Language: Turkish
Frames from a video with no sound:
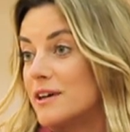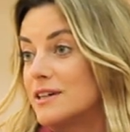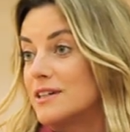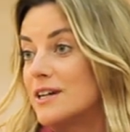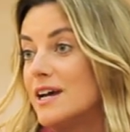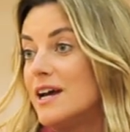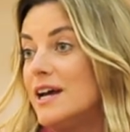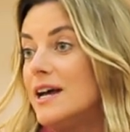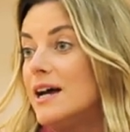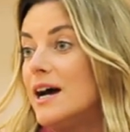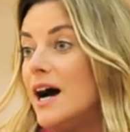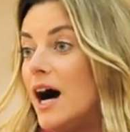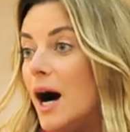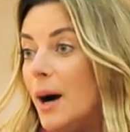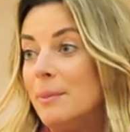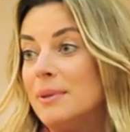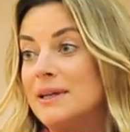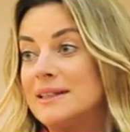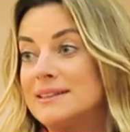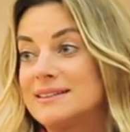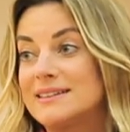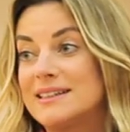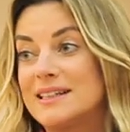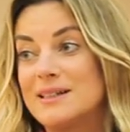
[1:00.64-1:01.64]
var.
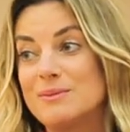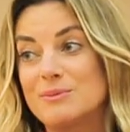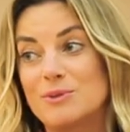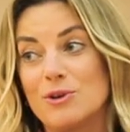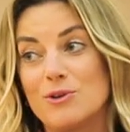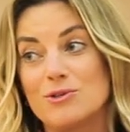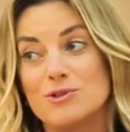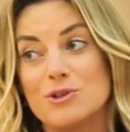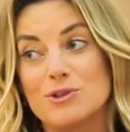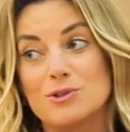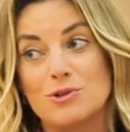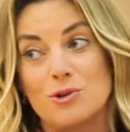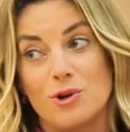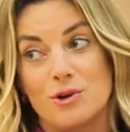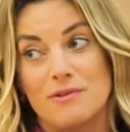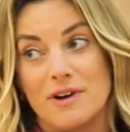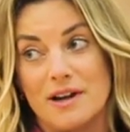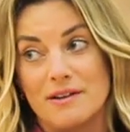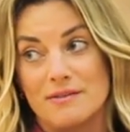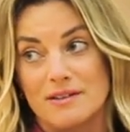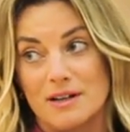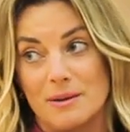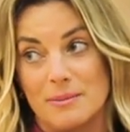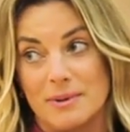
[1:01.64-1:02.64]
Ama isterim ki önce
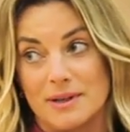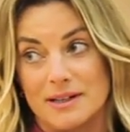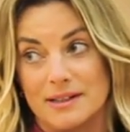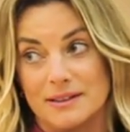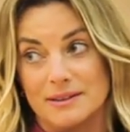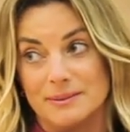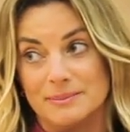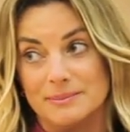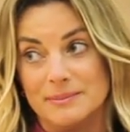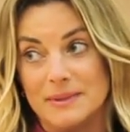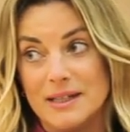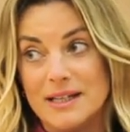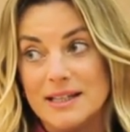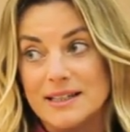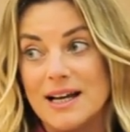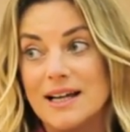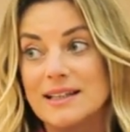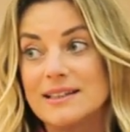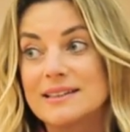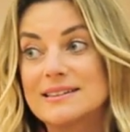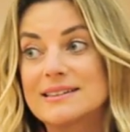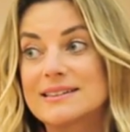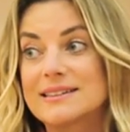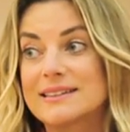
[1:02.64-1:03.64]
Survivor'a bakalım. Yani
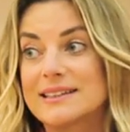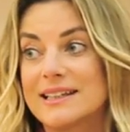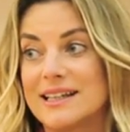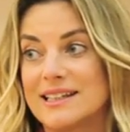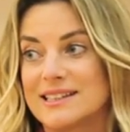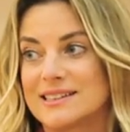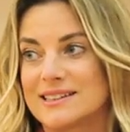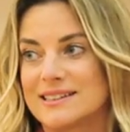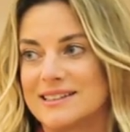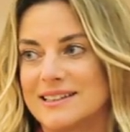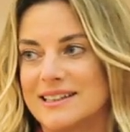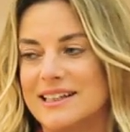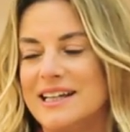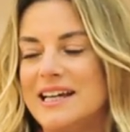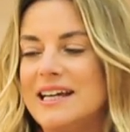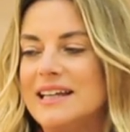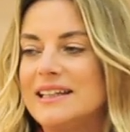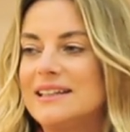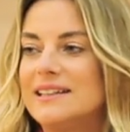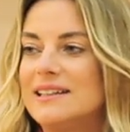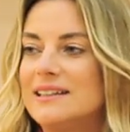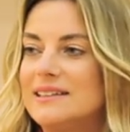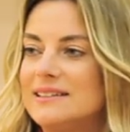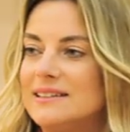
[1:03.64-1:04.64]
bakalım. nasıl geçti?
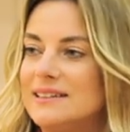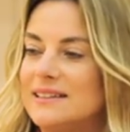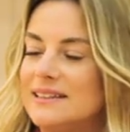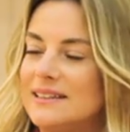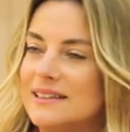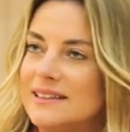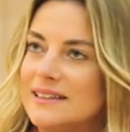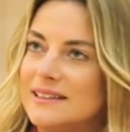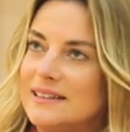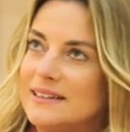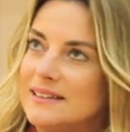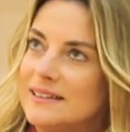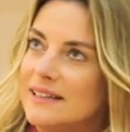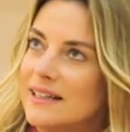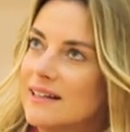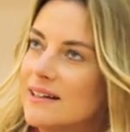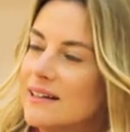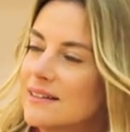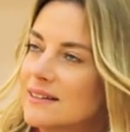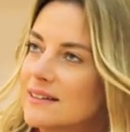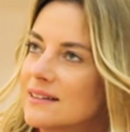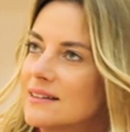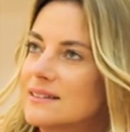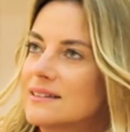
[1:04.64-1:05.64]
Ne, e, ne
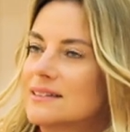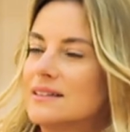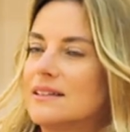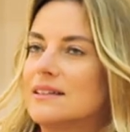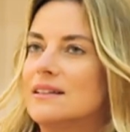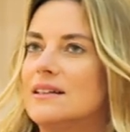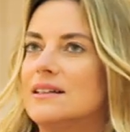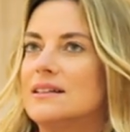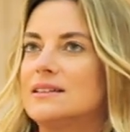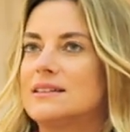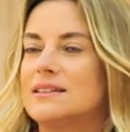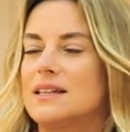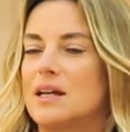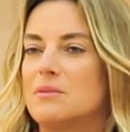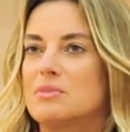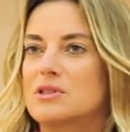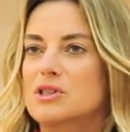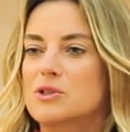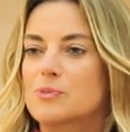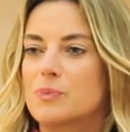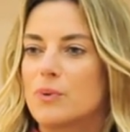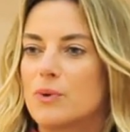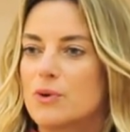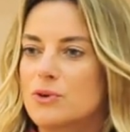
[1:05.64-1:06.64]
kattı sana? Sen
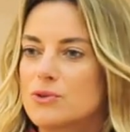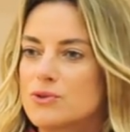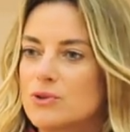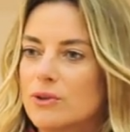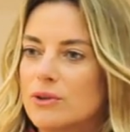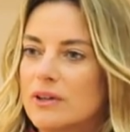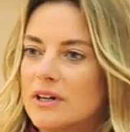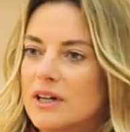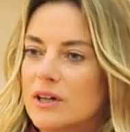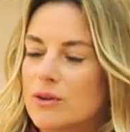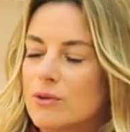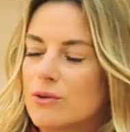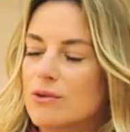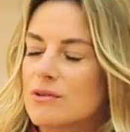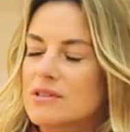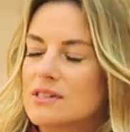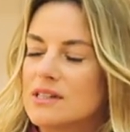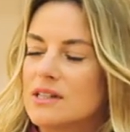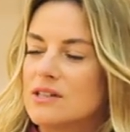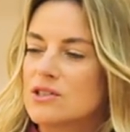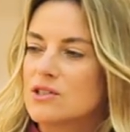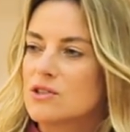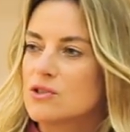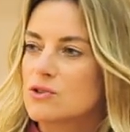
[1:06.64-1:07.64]
bir sporcu olarak
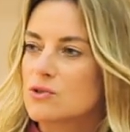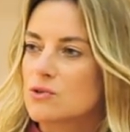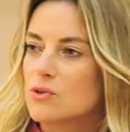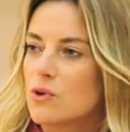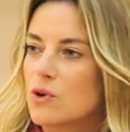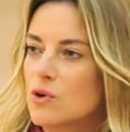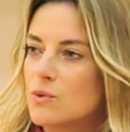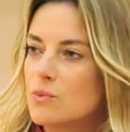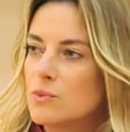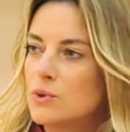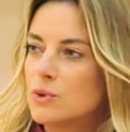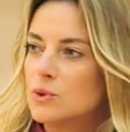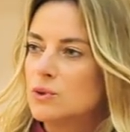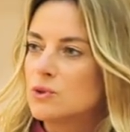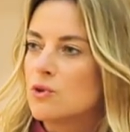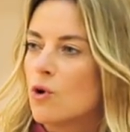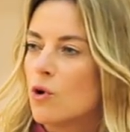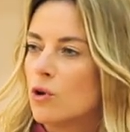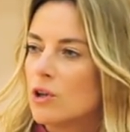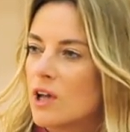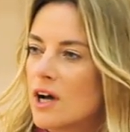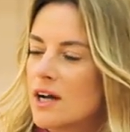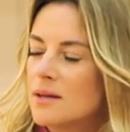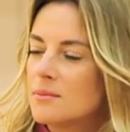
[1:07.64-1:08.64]
orası senin için zor muydu,
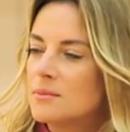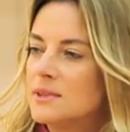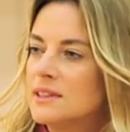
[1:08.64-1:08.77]
kolay